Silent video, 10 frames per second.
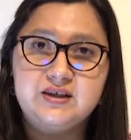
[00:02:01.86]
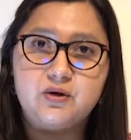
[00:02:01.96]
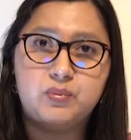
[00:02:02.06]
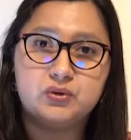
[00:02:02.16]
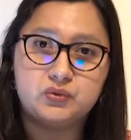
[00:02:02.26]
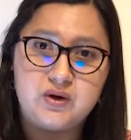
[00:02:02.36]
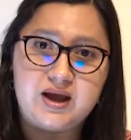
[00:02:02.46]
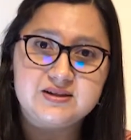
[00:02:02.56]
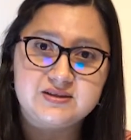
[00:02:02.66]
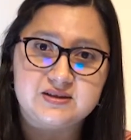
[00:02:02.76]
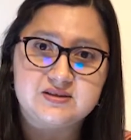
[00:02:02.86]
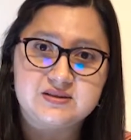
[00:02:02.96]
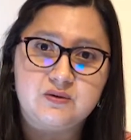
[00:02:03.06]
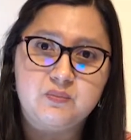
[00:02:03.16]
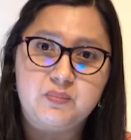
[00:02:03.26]
de oportunidades que
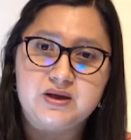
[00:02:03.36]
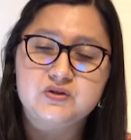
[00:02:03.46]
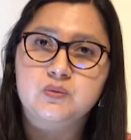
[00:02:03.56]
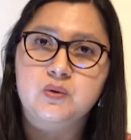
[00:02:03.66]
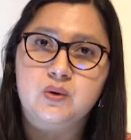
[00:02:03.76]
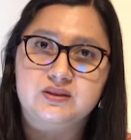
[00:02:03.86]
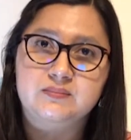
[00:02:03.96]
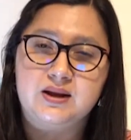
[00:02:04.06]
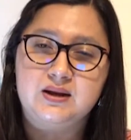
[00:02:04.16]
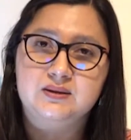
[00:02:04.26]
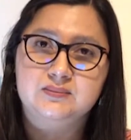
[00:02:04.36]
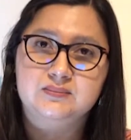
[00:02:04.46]
existe en un país como Guatemala.